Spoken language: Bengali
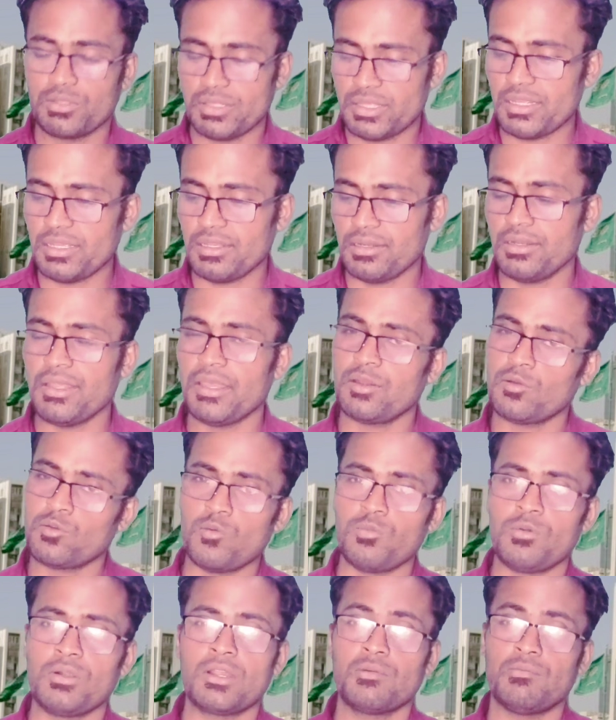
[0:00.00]
তো দেখেন এর
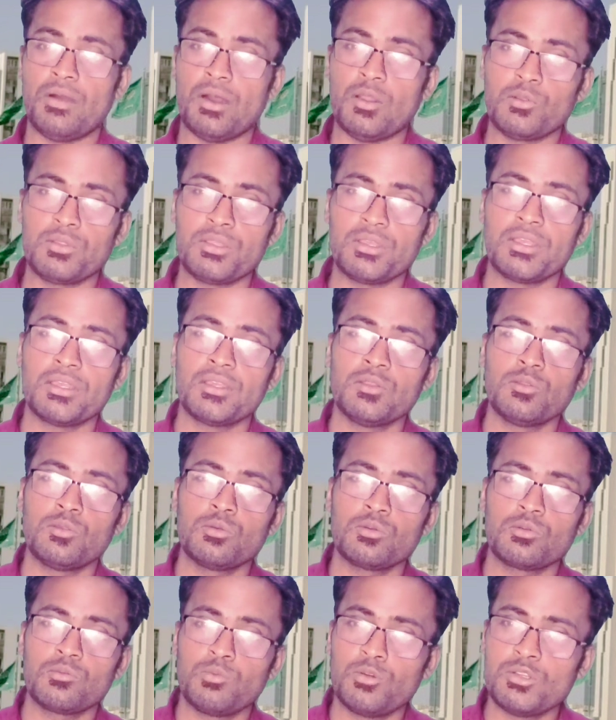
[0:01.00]
কপালটা ভালো দেখে
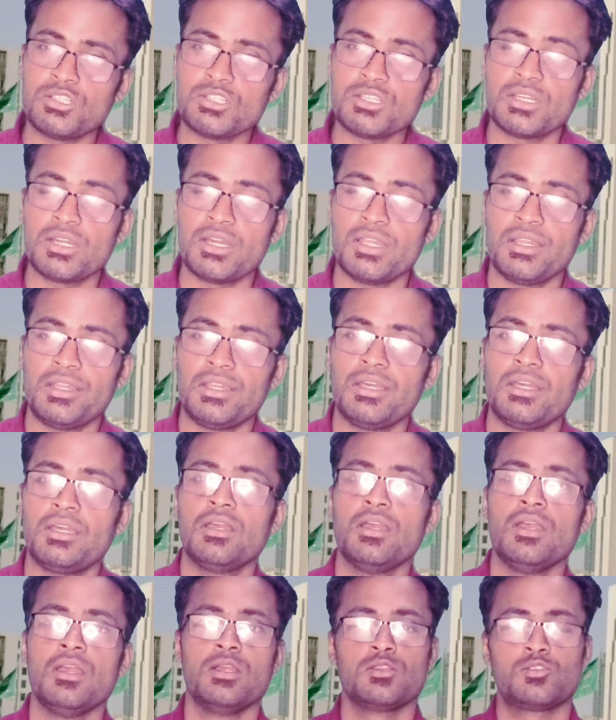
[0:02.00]
কিন্তু পুলিশের গাড়িটা
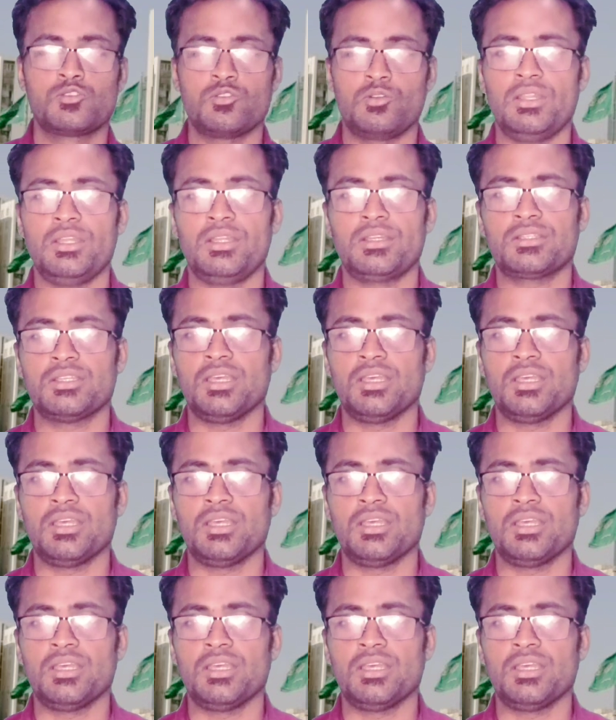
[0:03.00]
চলে